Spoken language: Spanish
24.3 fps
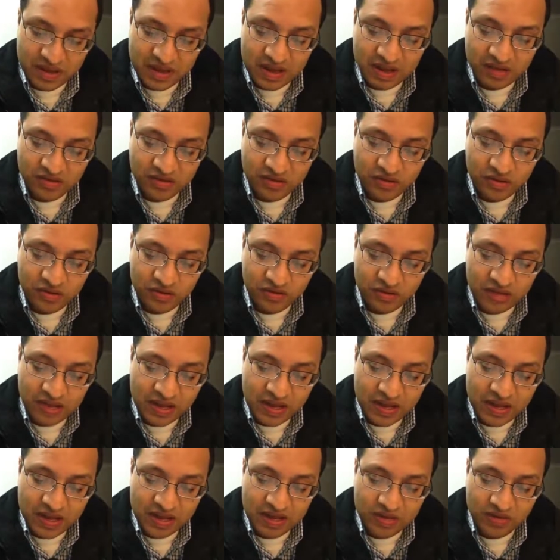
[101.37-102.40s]
Así Dios
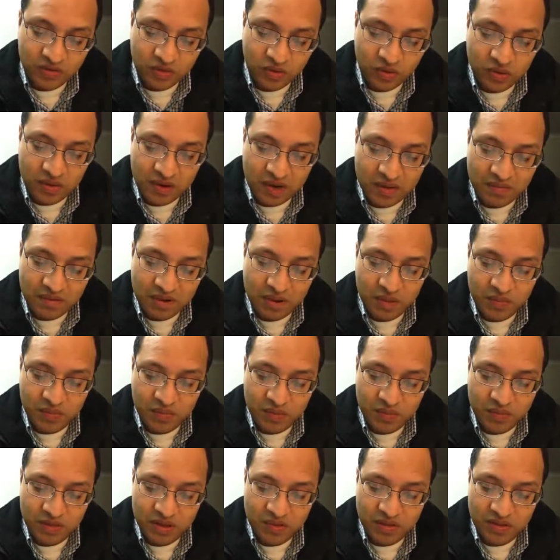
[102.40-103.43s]
será en todo alabado
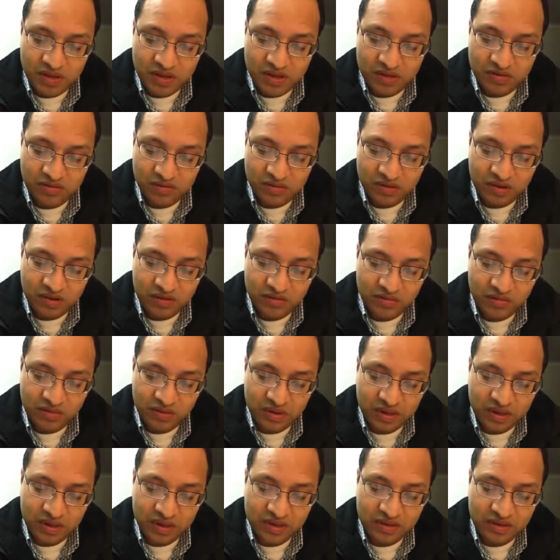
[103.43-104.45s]
por medio de
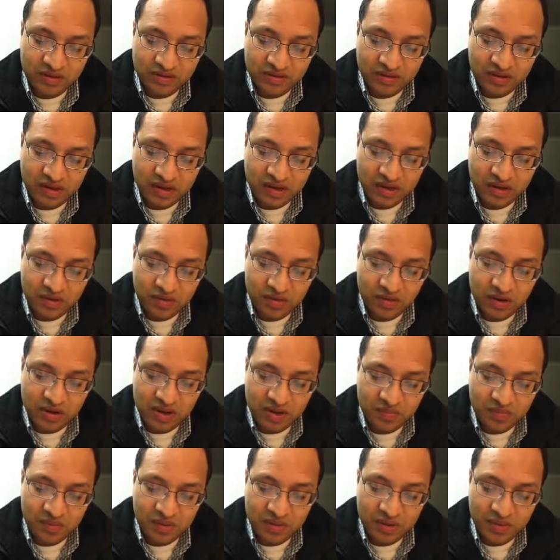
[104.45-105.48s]
Jesucristo, a quien sea la gloria y
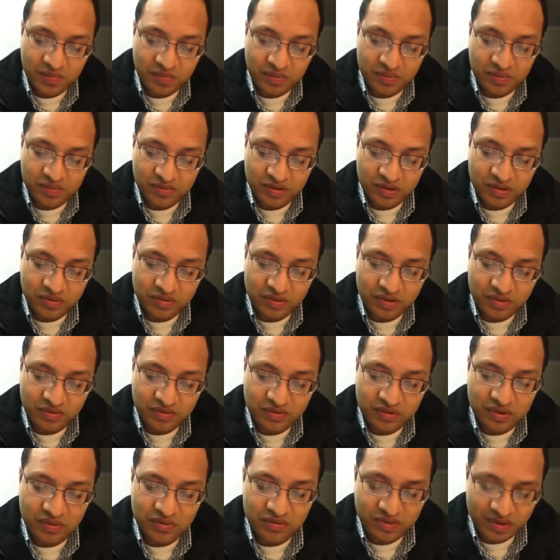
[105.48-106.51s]
el poder por los siglos de
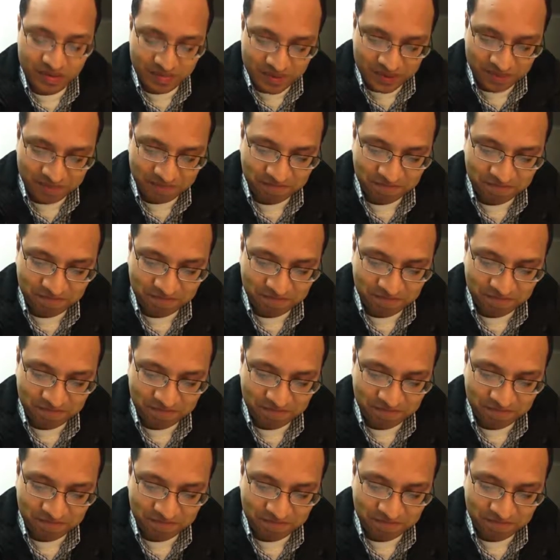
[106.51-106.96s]
los siglos. Amén.